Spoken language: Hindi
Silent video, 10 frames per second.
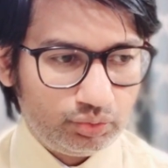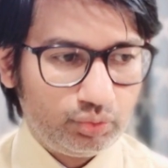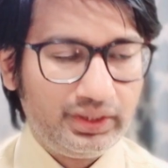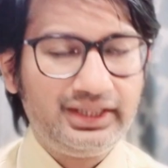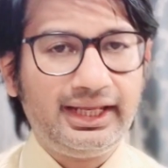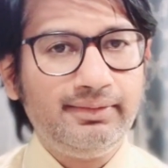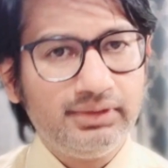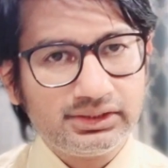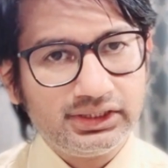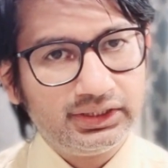थोड़ा टाइम
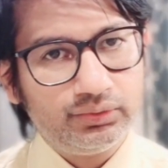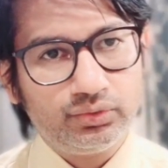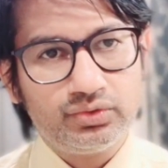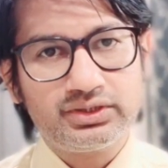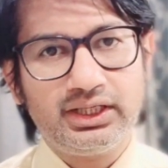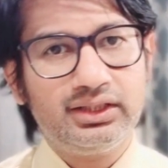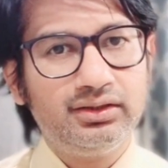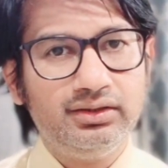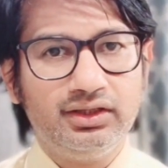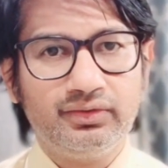लग जाता है उनको शायद
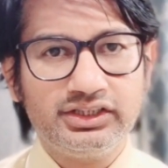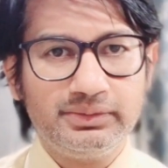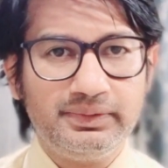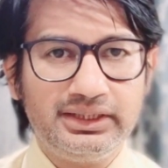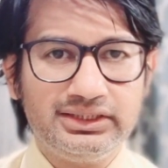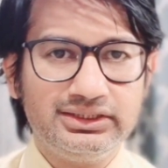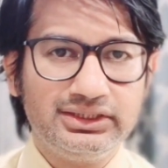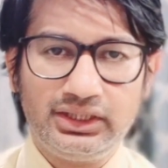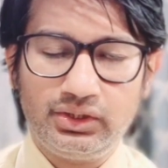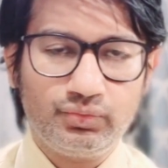दरवाजे पे किसी
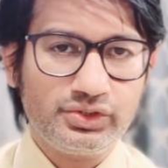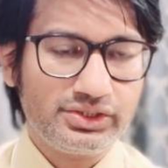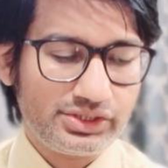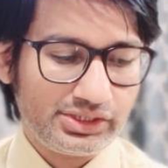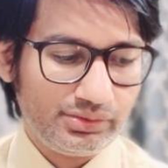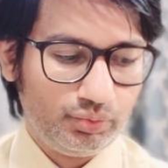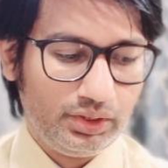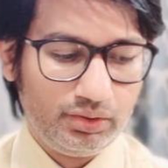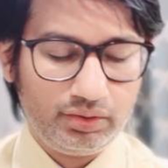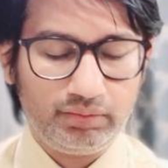से कन्वर्जेशन
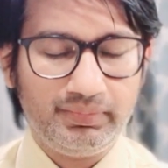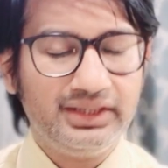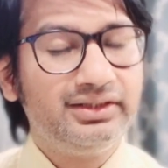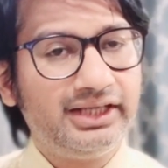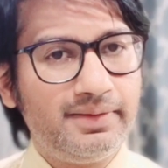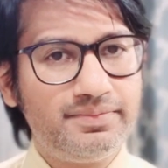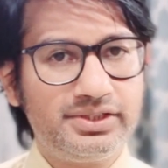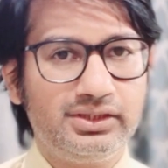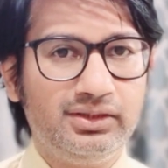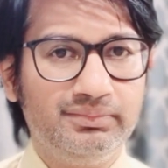हुआ और बाय द टाइम
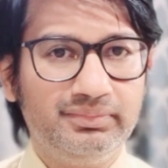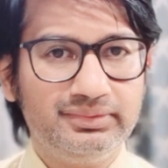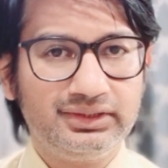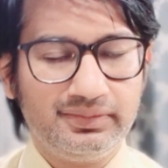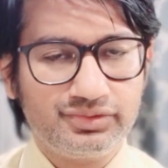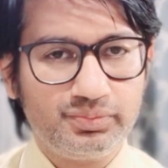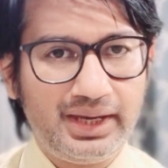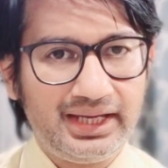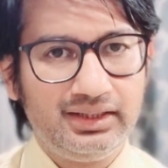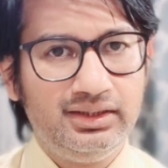शी कम कम्स
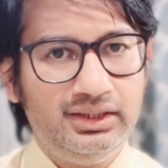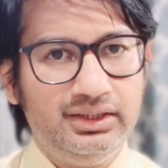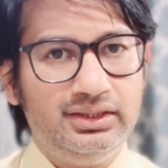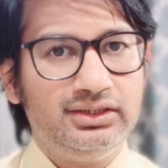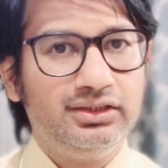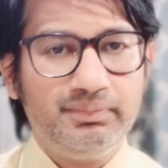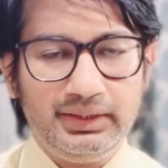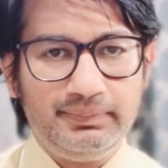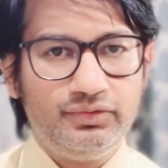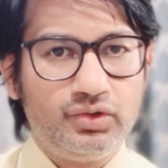बैक द
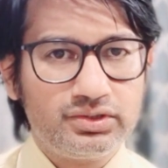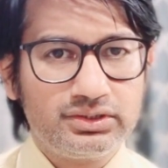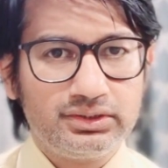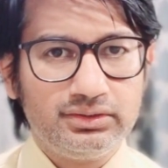बेबी वाज